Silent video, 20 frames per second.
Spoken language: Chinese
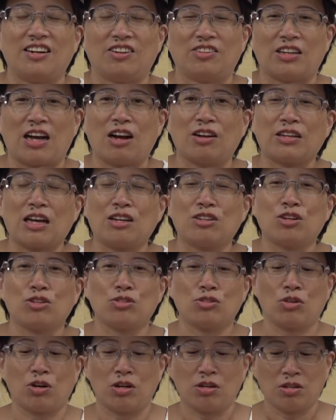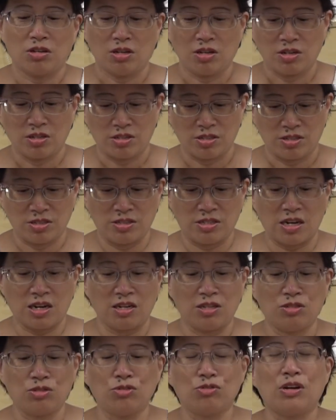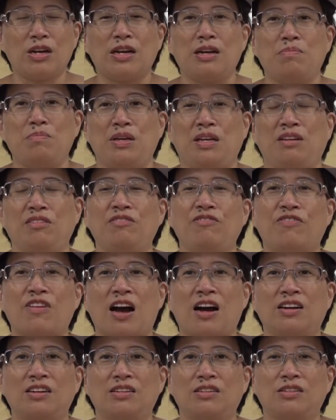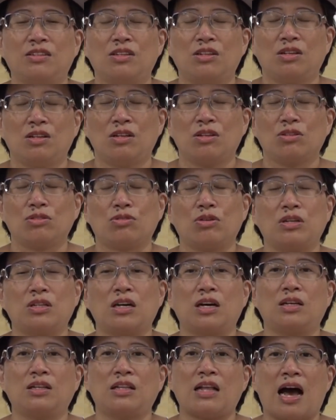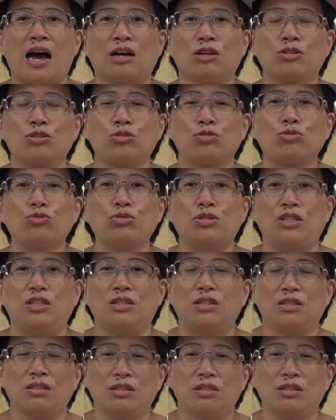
然后他就说：“人瑞民芳，所以呢，狼岁，